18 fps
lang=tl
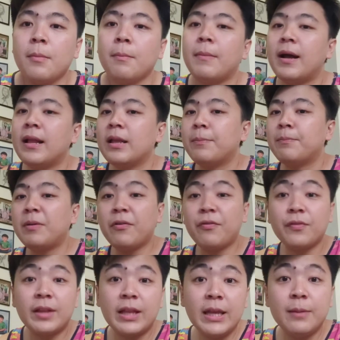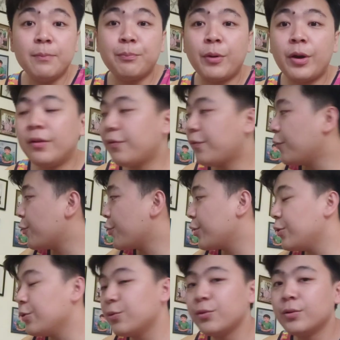Bali, 15.4
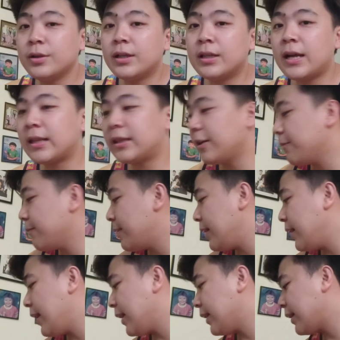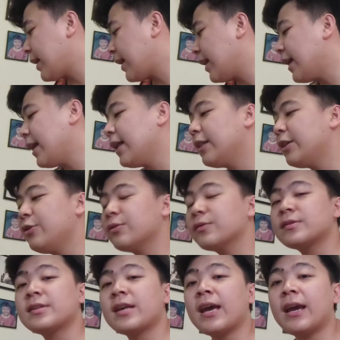yung una nating maleta. And
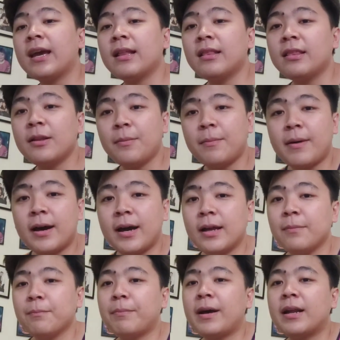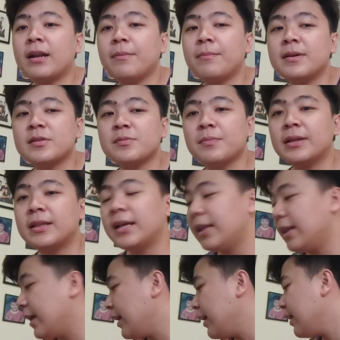yung second naman, para mas
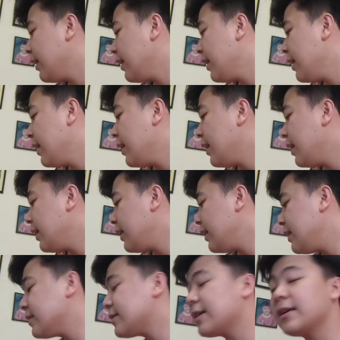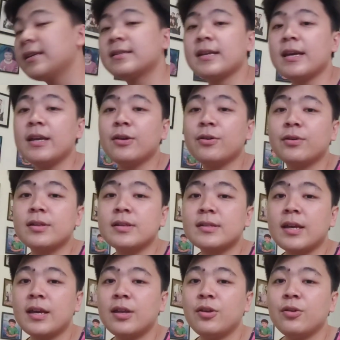madali, iisa-isahin ko na
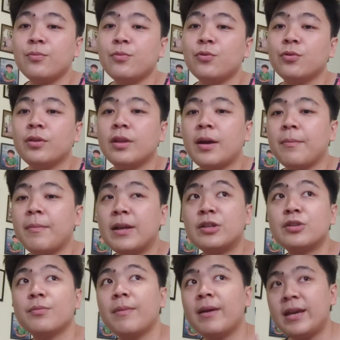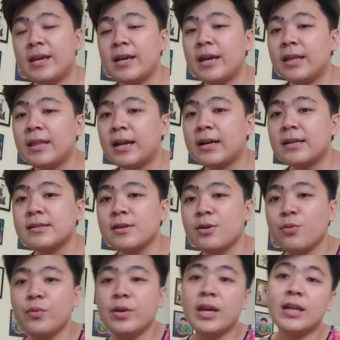sa inyo muna. Medyo maingay na
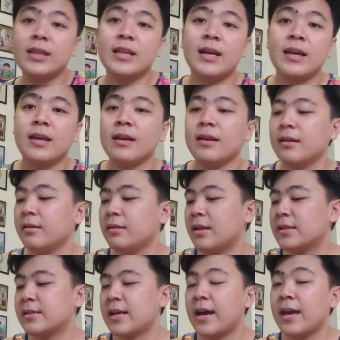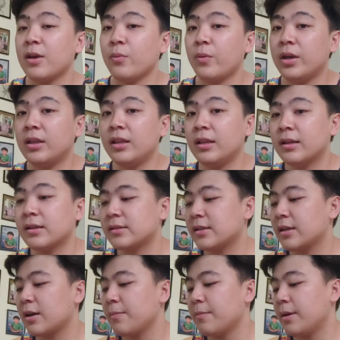kasi uwian na eh. Nasa highway din
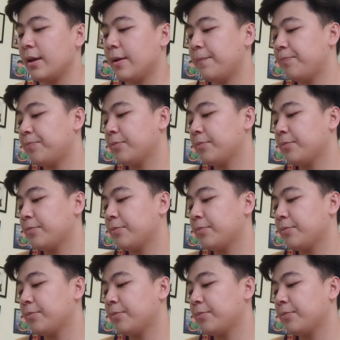kasi kami.